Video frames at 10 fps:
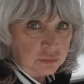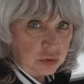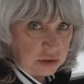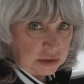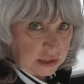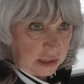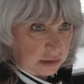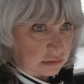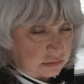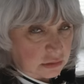
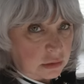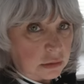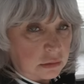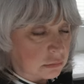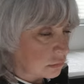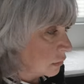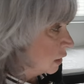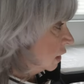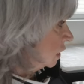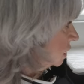Möglichkeiten, ähm,
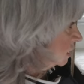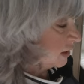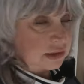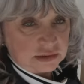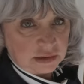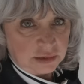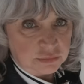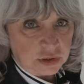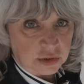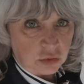sich das
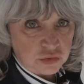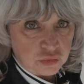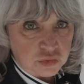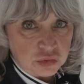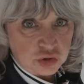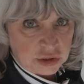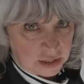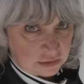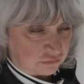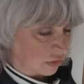eben dann auch so zu
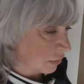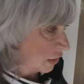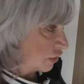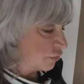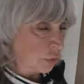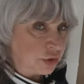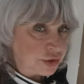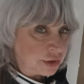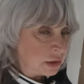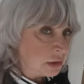gestalten, wie man das
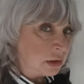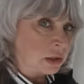möchte.